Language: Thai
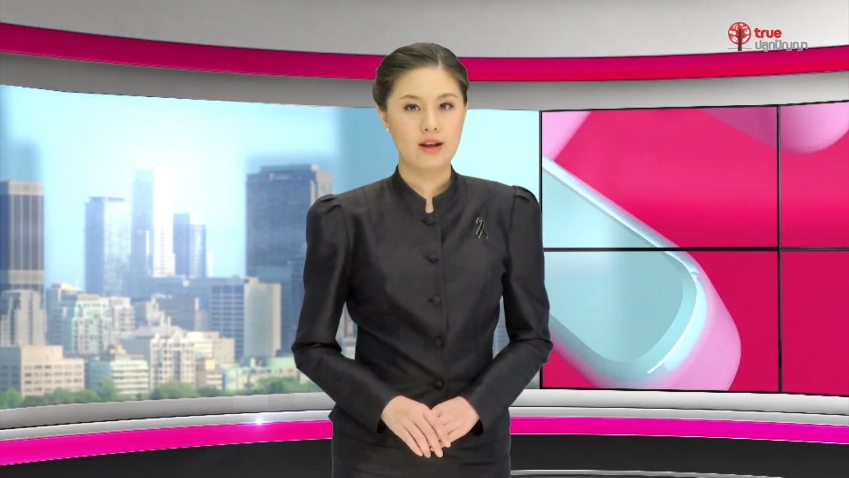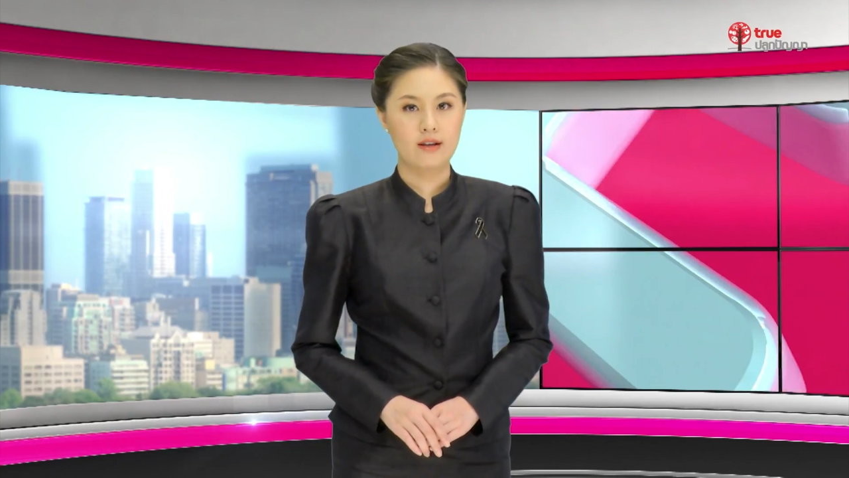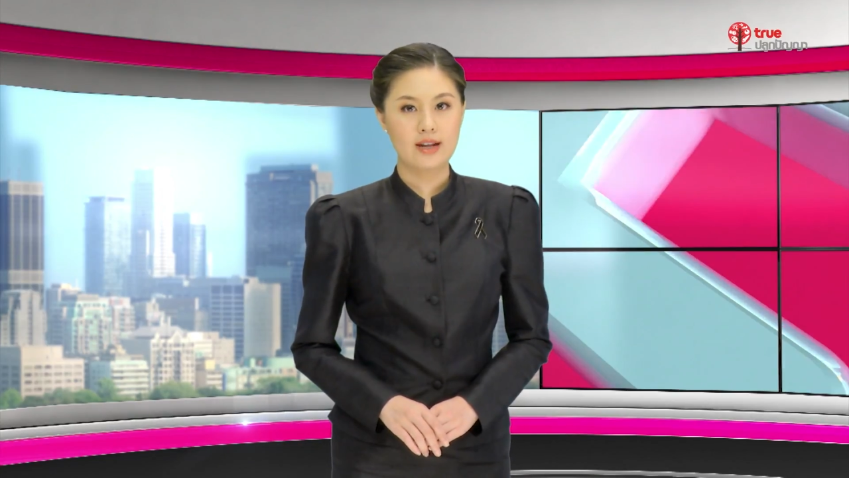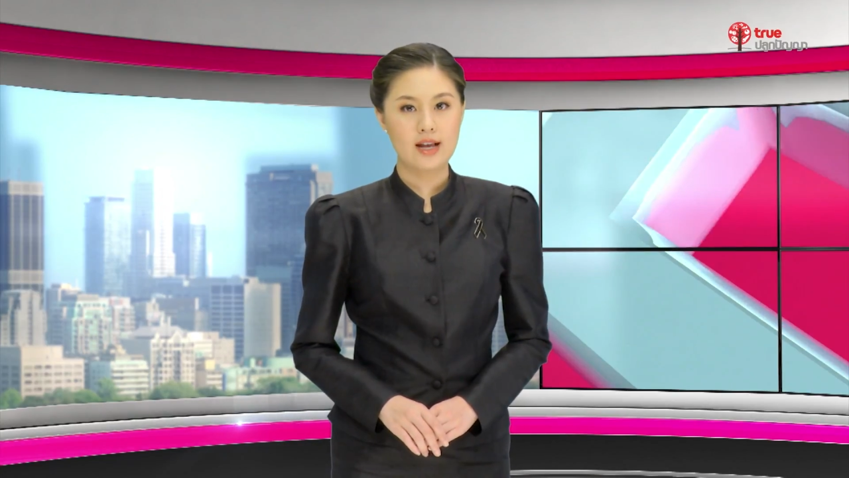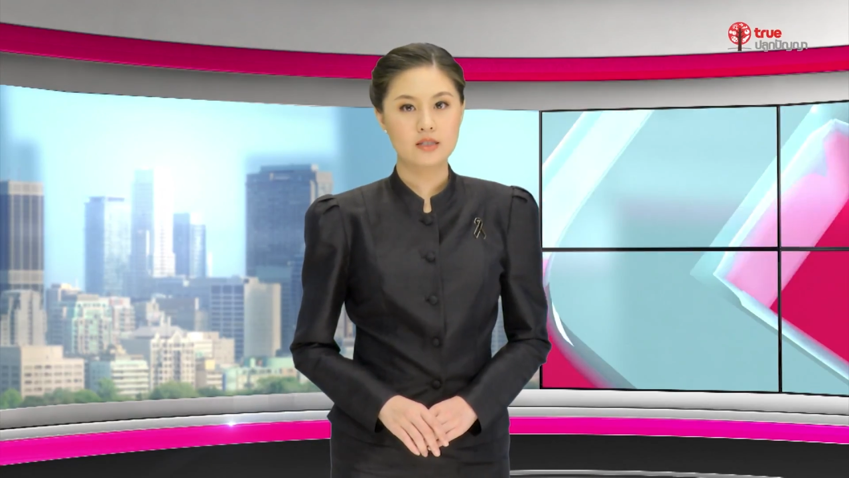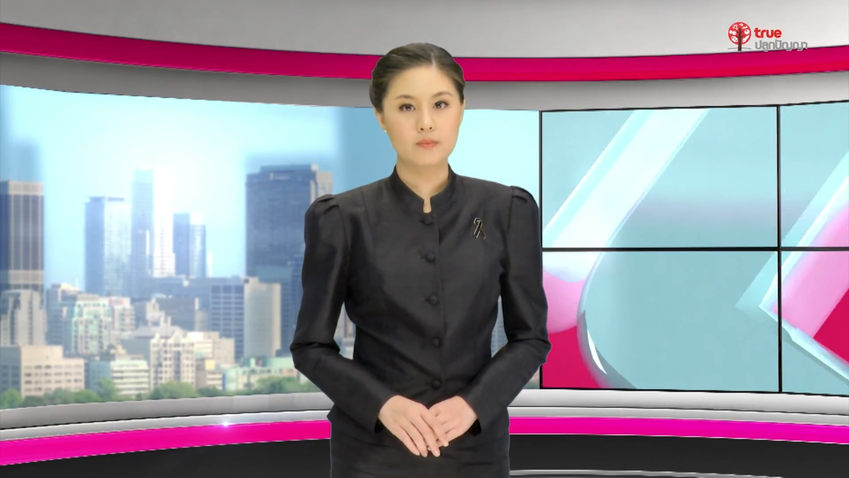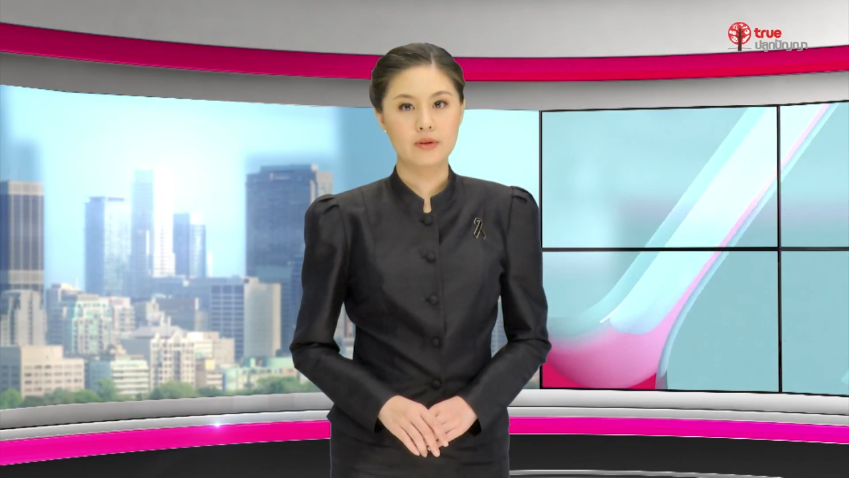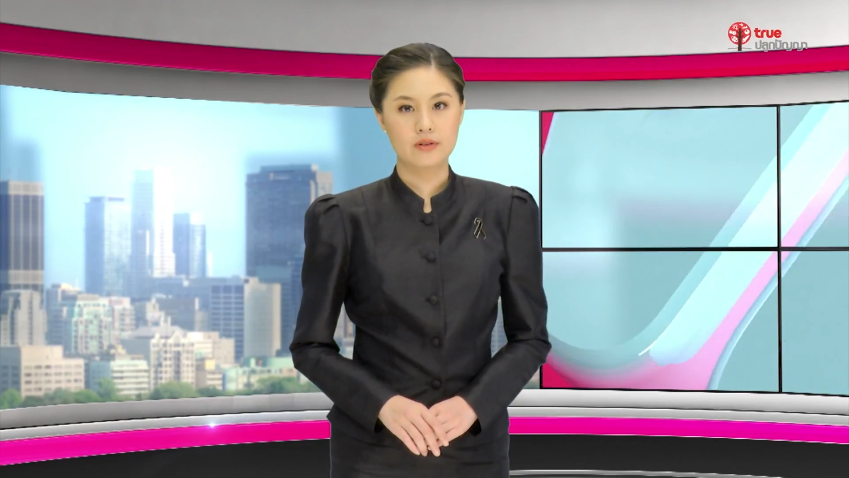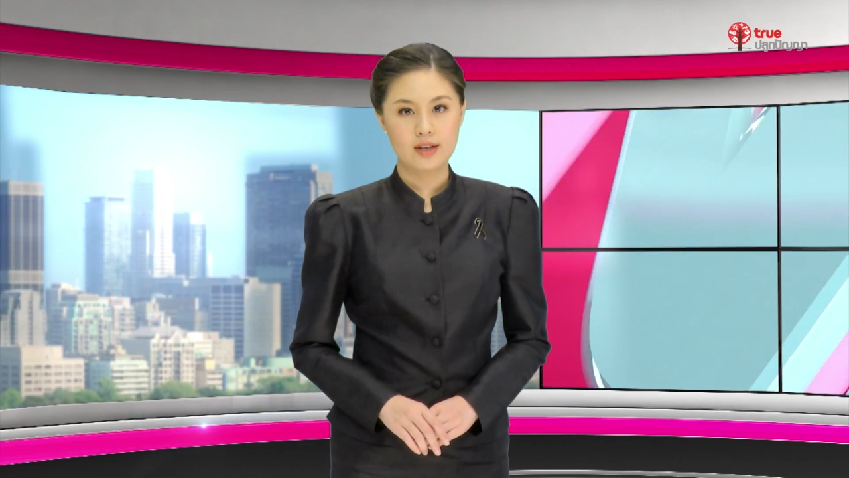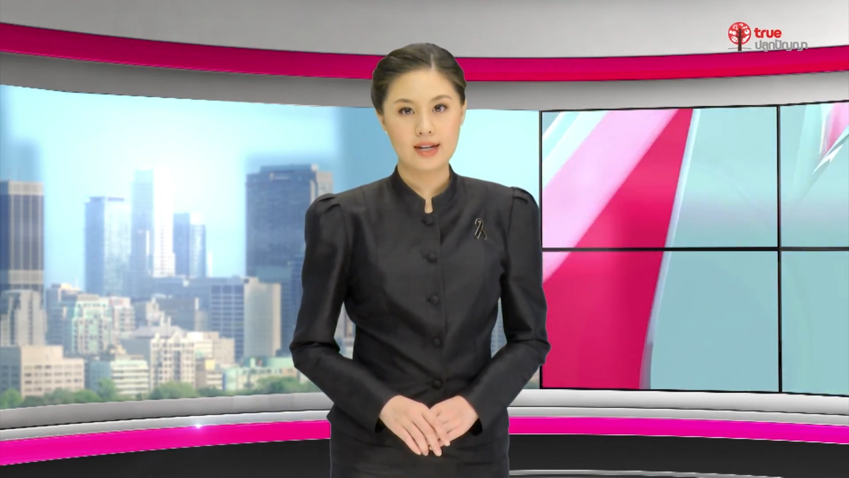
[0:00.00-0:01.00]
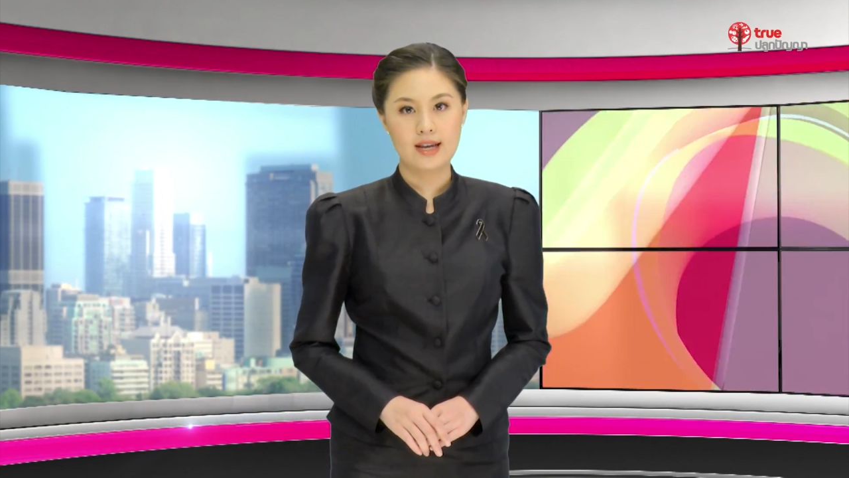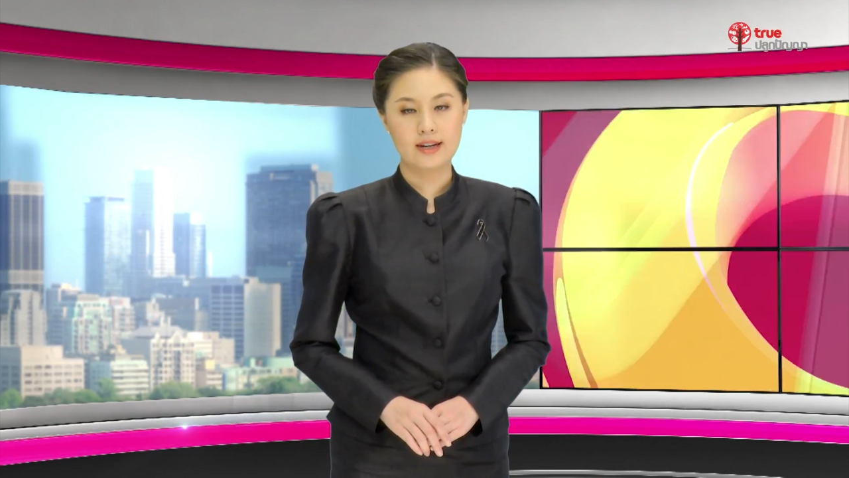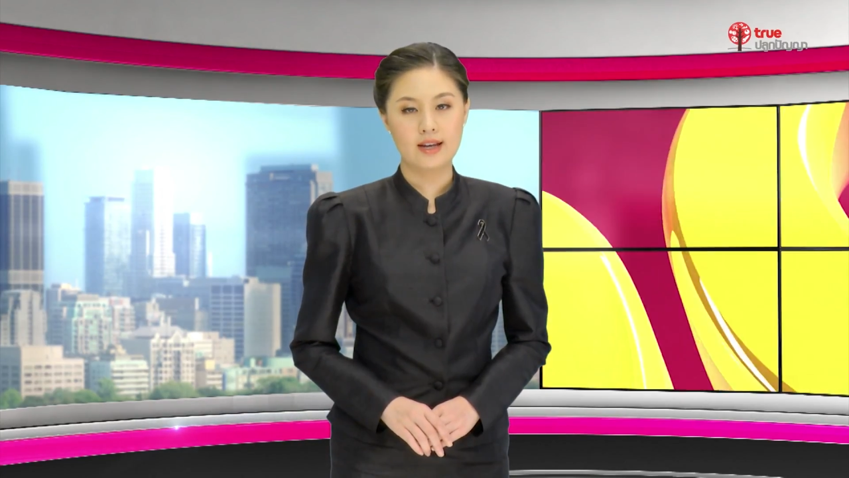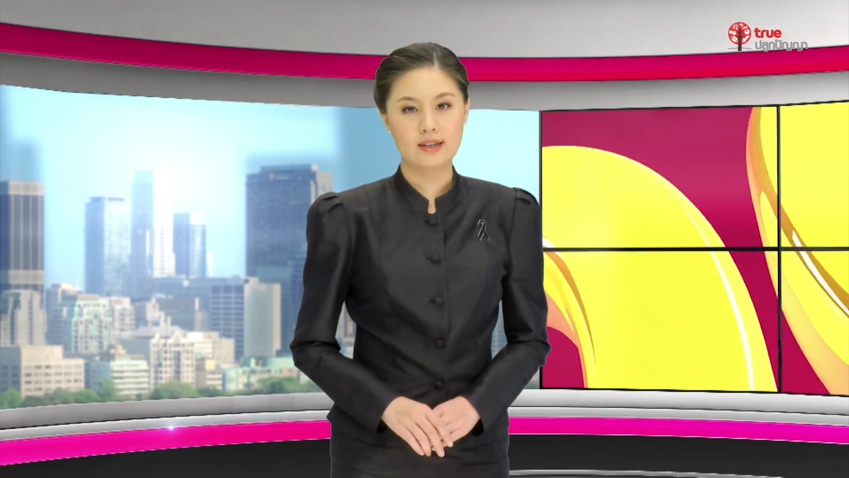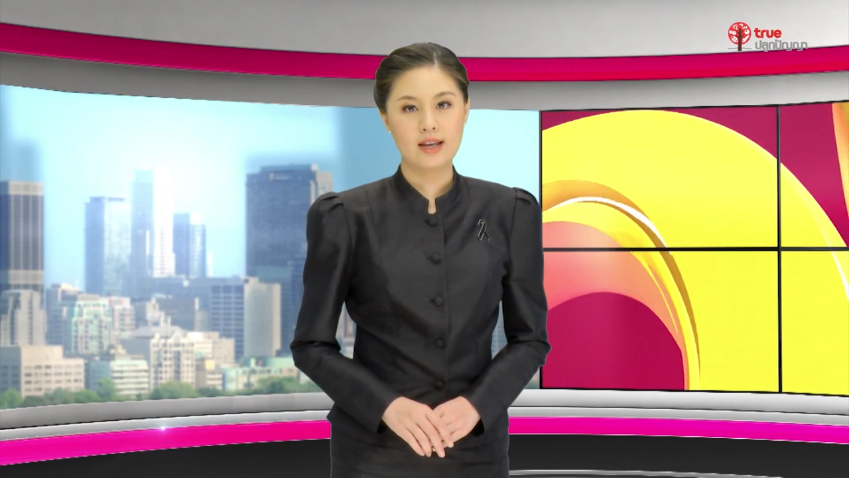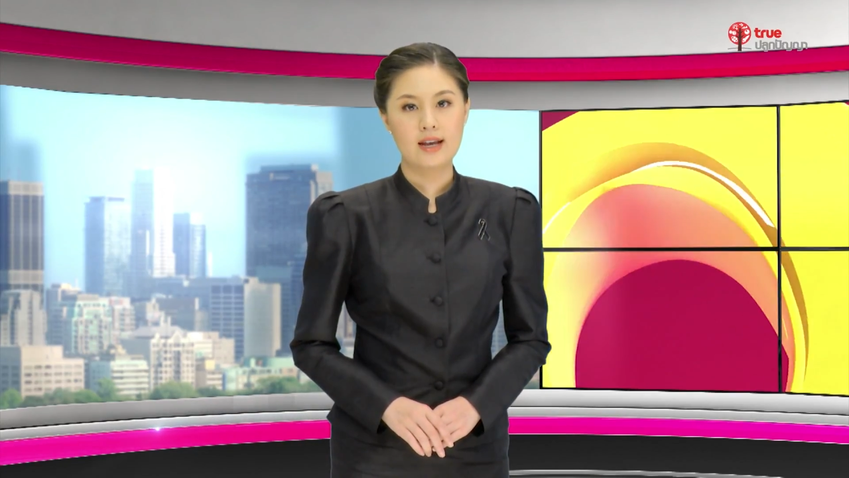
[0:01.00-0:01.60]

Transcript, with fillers: คราวหน้าจะเป็นเรื่องอะไรนั้น